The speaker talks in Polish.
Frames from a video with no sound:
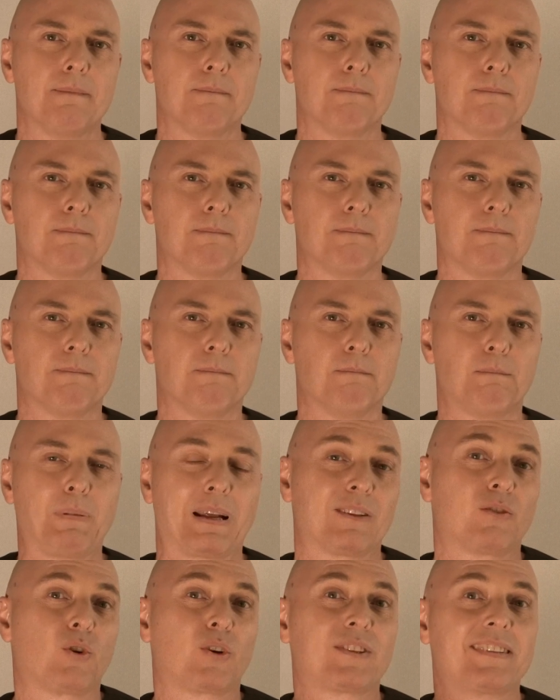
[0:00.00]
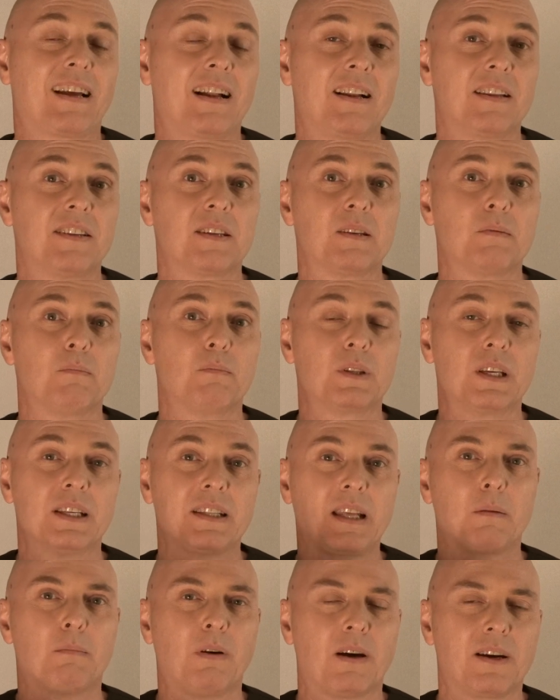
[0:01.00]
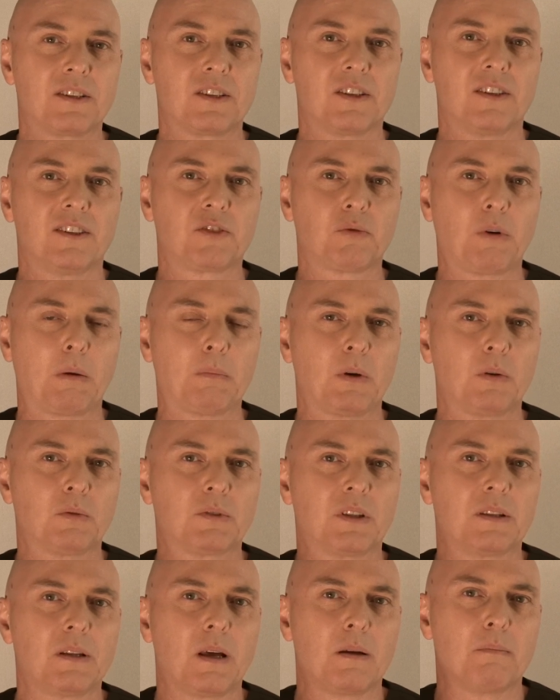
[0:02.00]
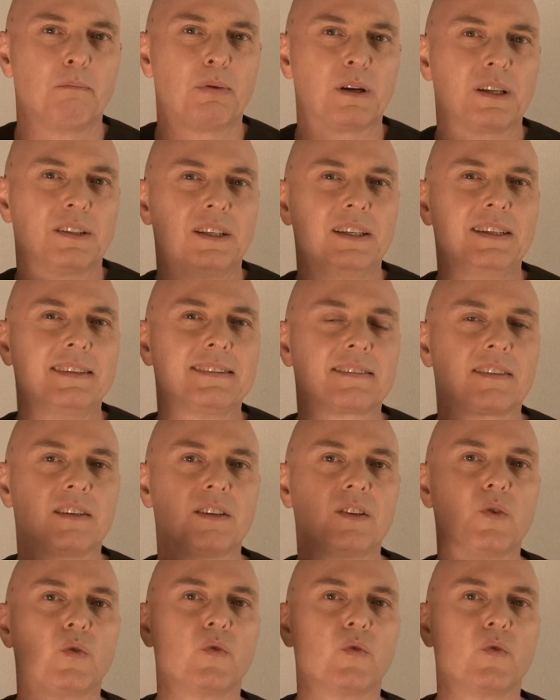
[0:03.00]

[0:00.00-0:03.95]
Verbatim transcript: Mm, paradoksalnie mnie najbardziej złapał ten brytyjski